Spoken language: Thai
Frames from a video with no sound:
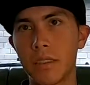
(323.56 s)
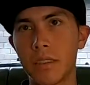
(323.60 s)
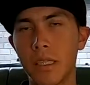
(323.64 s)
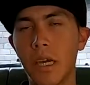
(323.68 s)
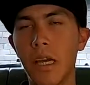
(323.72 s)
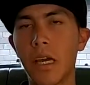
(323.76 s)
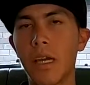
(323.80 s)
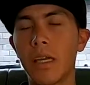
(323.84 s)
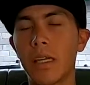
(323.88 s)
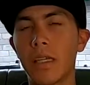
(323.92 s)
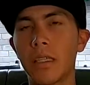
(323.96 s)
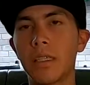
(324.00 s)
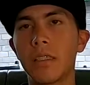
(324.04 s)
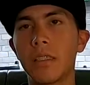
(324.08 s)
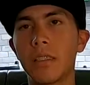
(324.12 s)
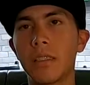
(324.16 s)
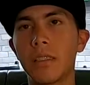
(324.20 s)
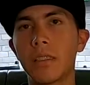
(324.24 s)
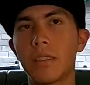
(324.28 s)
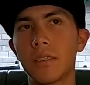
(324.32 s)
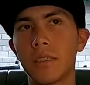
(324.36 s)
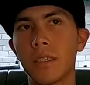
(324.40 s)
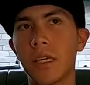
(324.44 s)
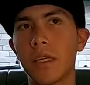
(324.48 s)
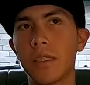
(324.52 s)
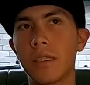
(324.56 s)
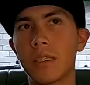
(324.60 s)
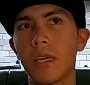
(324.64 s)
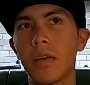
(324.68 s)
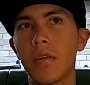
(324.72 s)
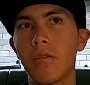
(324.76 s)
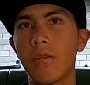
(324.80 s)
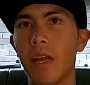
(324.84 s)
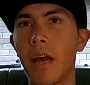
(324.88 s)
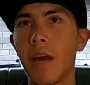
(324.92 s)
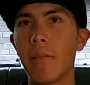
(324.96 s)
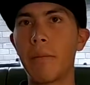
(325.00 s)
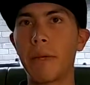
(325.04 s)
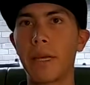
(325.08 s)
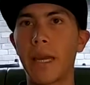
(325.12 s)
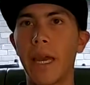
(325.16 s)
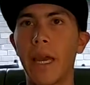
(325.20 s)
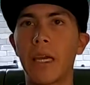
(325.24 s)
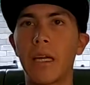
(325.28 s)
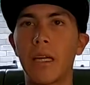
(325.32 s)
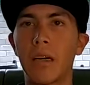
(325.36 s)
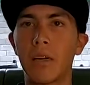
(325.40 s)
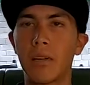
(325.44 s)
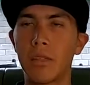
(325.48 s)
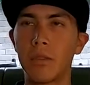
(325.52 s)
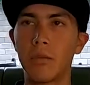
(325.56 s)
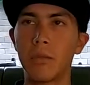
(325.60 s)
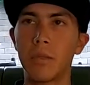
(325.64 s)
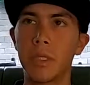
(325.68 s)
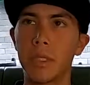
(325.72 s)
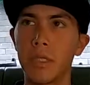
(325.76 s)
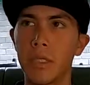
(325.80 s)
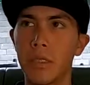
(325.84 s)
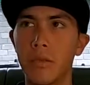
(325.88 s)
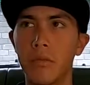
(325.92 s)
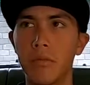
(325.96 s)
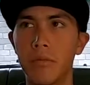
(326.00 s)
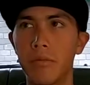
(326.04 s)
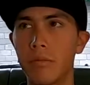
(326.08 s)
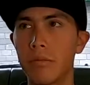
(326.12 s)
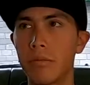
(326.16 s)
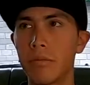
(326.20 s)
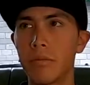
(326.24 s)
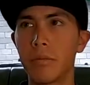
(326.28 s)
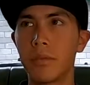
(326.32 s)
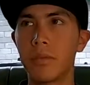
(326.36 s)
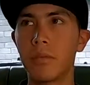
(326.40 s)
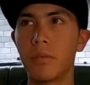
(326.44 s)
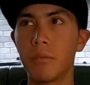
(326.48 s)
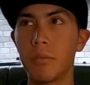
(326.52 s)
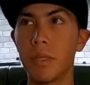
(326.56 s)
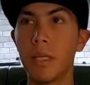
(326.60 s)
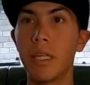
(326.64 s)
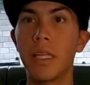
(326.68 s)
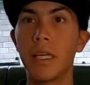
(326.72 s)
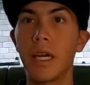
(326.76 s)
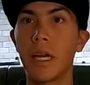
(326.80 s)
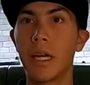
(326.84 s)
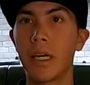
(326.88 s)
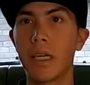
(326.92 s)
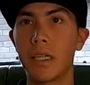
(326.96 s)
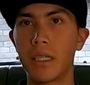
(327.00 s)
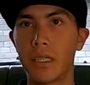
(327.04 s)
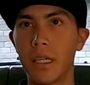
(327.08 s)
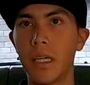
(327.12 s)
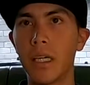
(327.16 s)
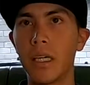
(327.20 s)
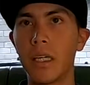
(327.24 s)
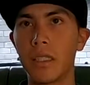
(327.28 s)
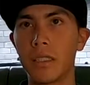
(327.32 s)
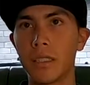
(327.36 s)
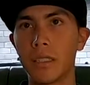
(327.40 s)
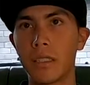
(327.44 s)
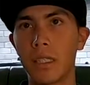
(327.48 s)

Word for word: ใช่ใช่ใช่เวลาไปแข่งเขาก็มี ถ้าได้เงินถ้